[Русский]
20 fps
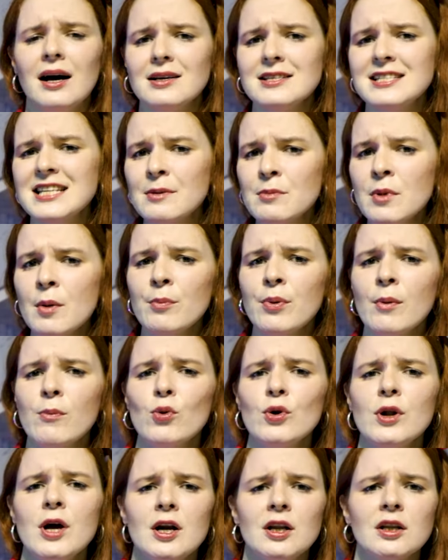А самым
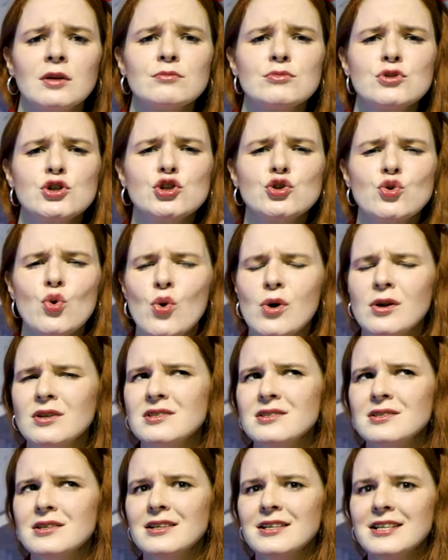популярным
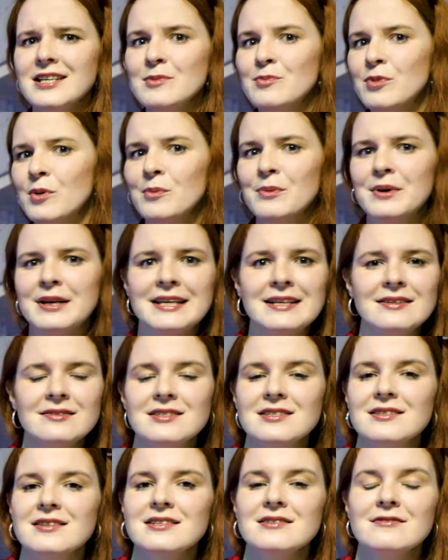шортс, клипом,
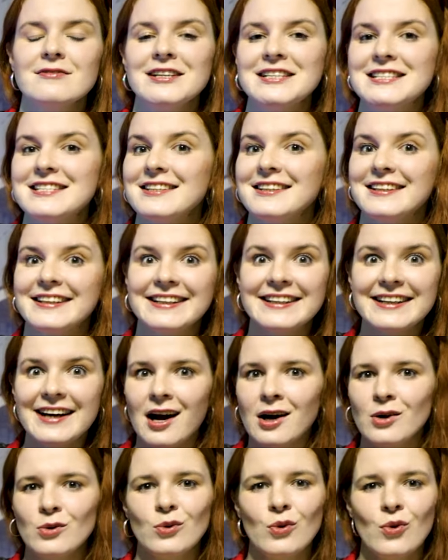рилс, называйте это
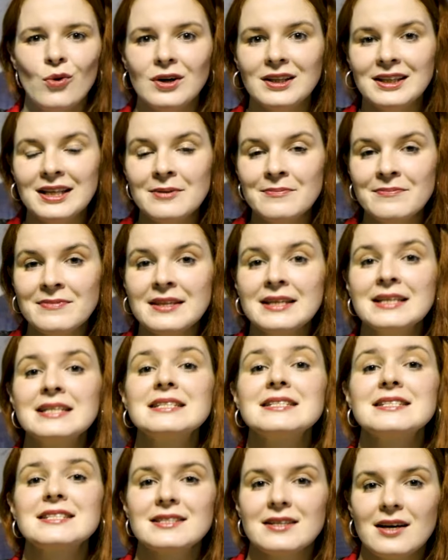как угодно,
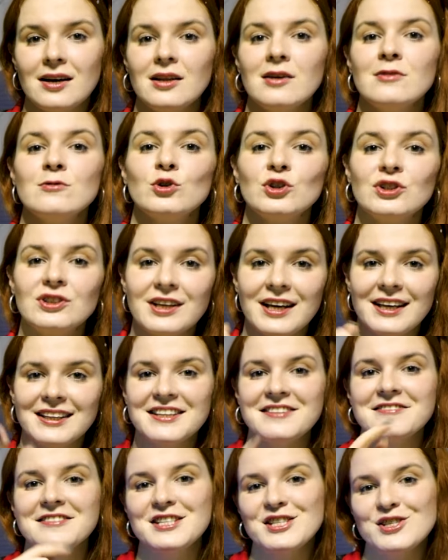стало вот
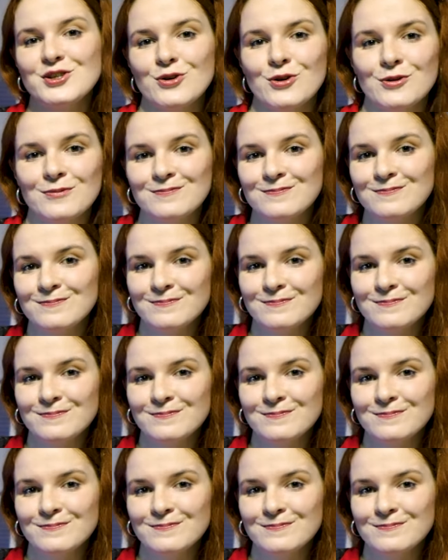это видео.